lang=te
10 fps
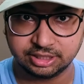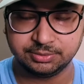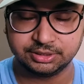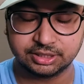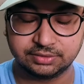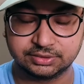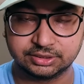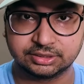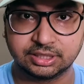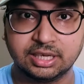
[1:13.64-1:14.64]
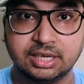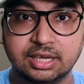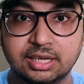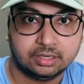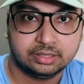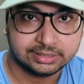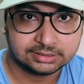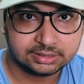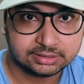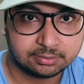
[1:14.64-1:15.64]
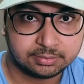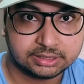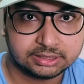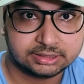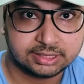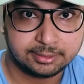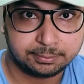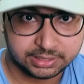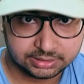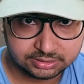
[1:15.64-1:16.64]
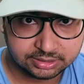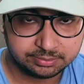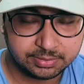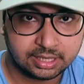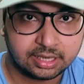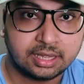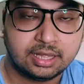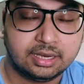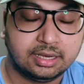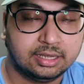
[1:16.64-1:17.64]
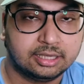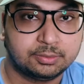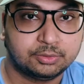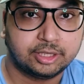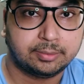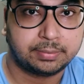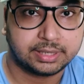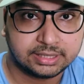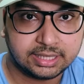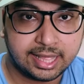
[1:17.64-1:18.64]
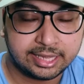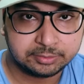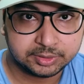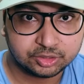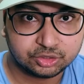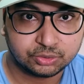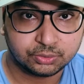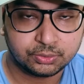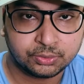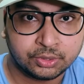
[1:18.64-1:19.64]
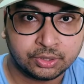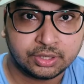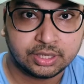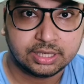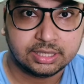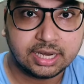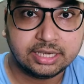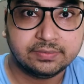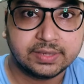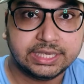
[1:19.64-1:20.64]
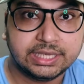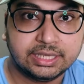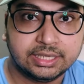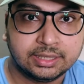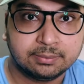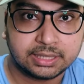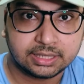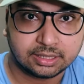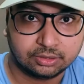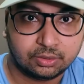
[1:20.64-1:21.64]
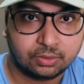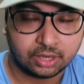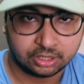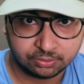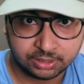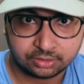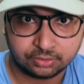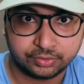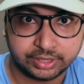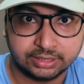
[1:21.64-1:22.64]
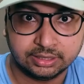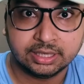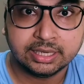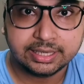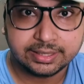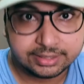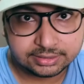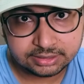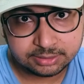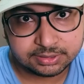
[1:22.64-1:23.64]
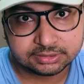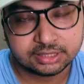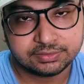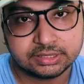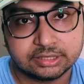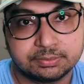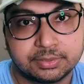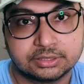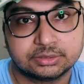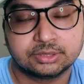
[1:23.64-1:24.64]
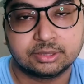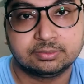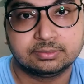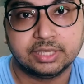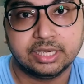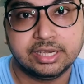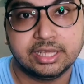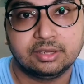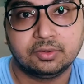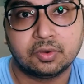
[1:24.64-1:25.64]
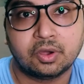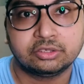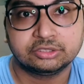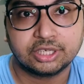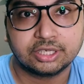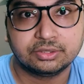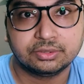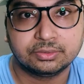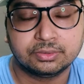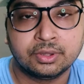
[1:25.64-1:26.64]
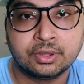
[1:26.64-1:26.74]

స్ట్రీమింగ్ సర్వీసెస్ డిస్నీకి సంబంధించి ప్రతి సినిమా లేకపోతే ప్రతి యానిమేషన్ షో ఇలాంటివన్నీ మనకి అందులో అందుబాటులో ఉంటాయి ఈ డిస్నీ ప్లస్ సర్వీసెస్ ప్రస్తుతం ఇండియాలో హాట్స్టార్తో